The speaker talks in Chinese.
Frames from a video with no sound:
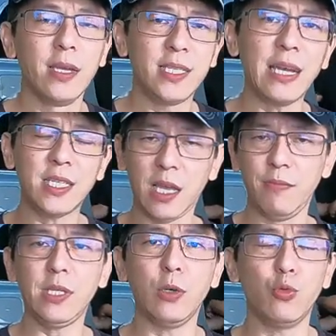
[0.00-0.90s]
像
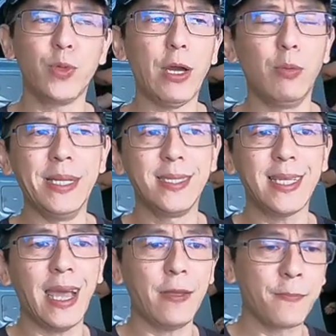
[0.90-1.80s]
CRV 的五代，我们
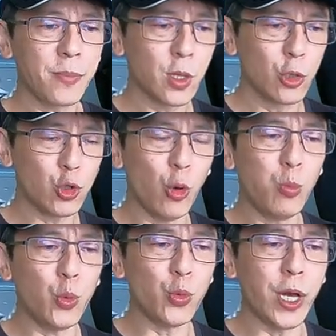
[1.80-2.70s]
在中
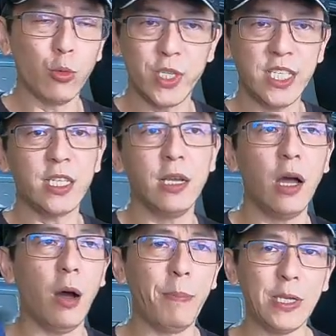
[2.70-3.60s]
部的五器车
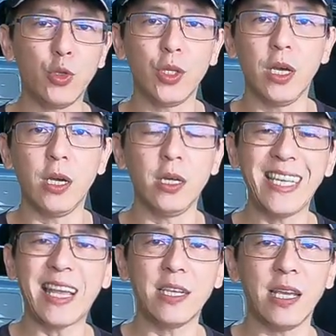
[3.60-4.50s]
哈，北区的叶
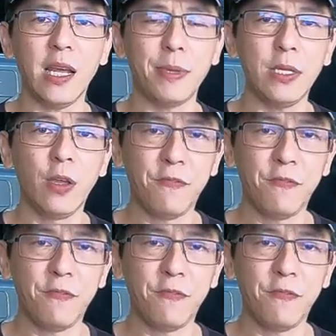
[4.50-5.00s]
大祥那边，